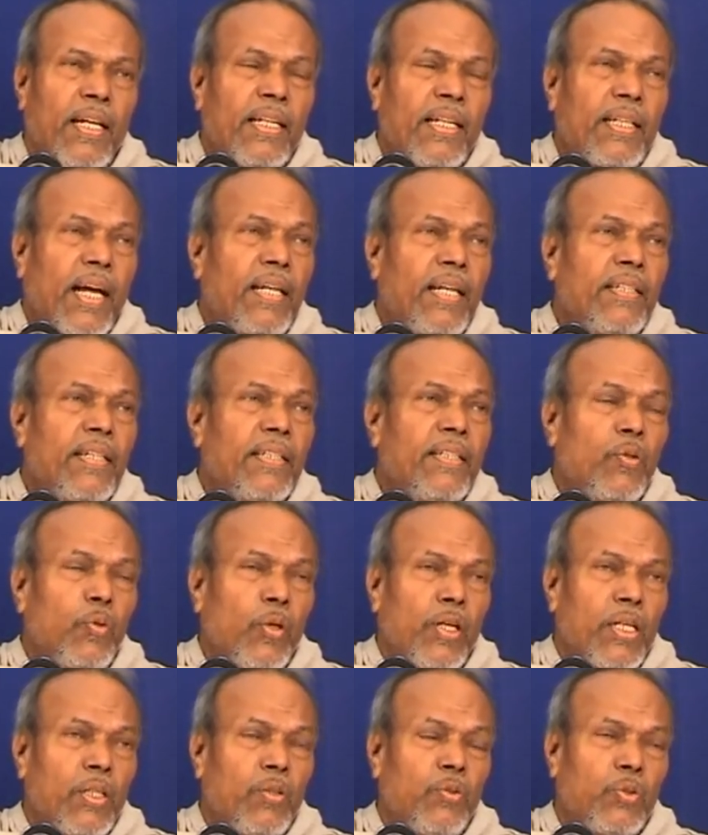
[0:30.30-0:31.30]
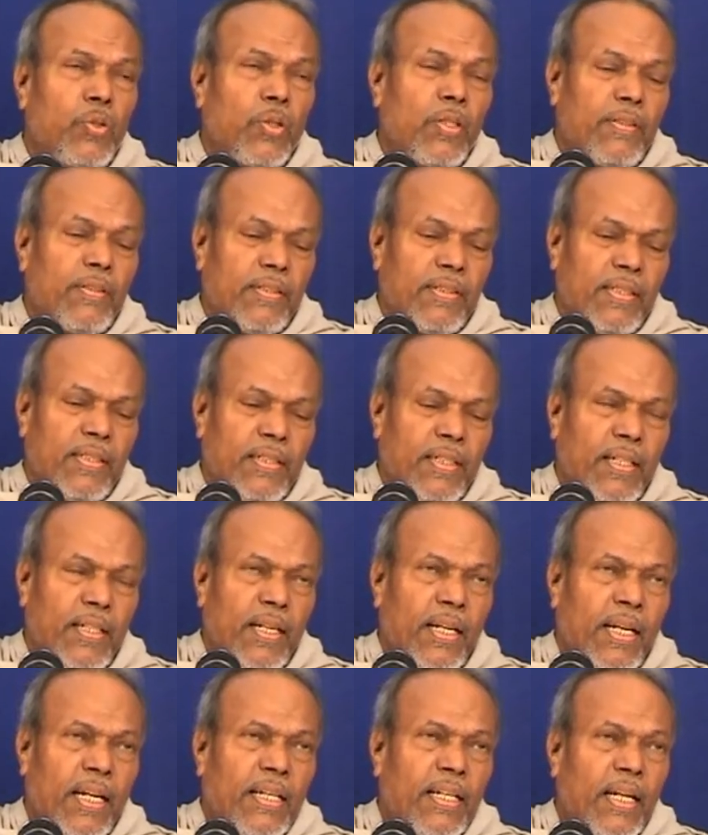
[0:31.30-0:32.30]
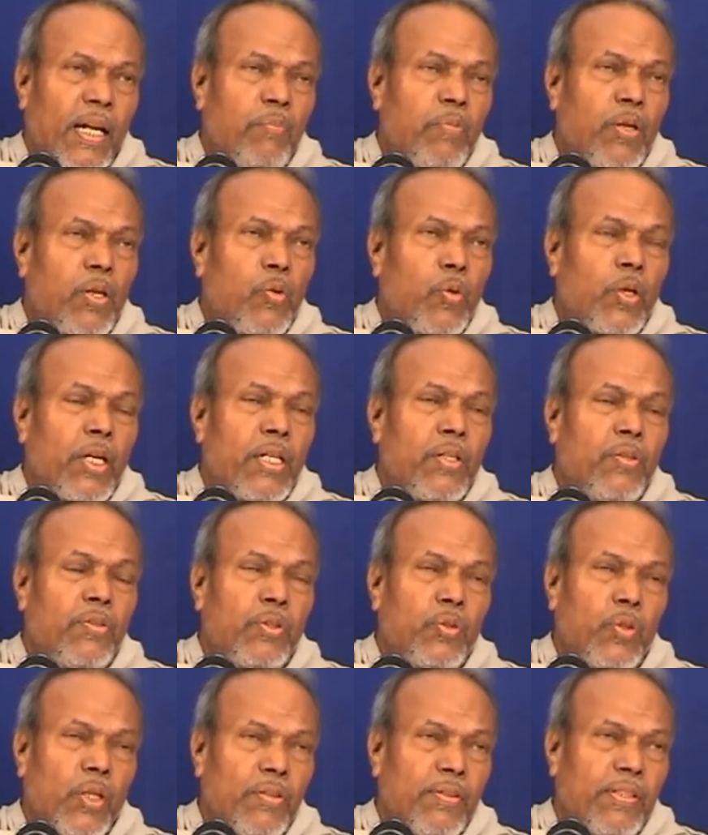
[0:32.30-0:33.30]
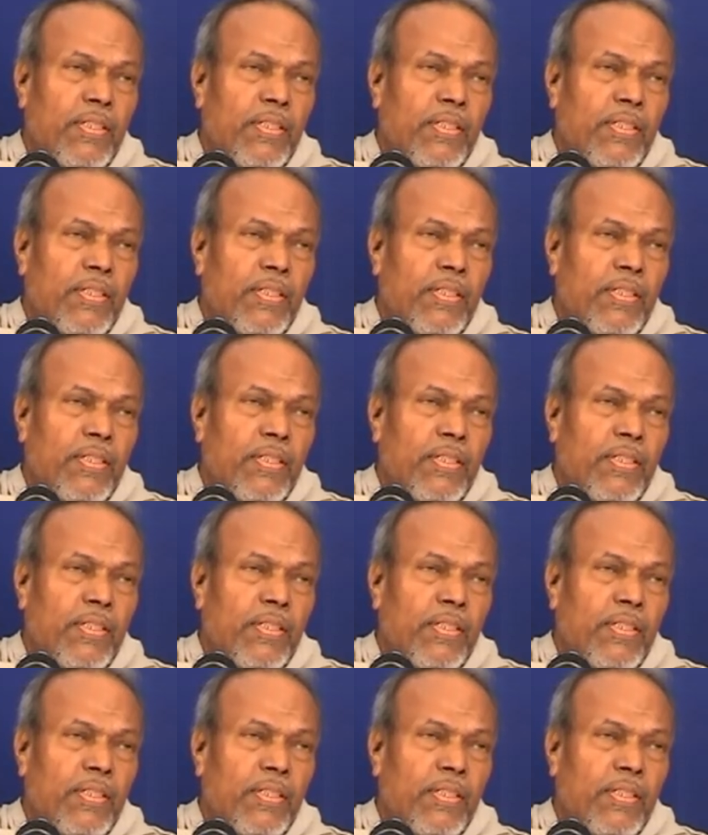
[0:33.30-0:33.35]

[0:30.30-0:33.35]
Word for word: தாய் தந்தை உயர்ந்தவன் சொல்லணும் நண்பர்கள் உயர்ந்தவன் சொல்ல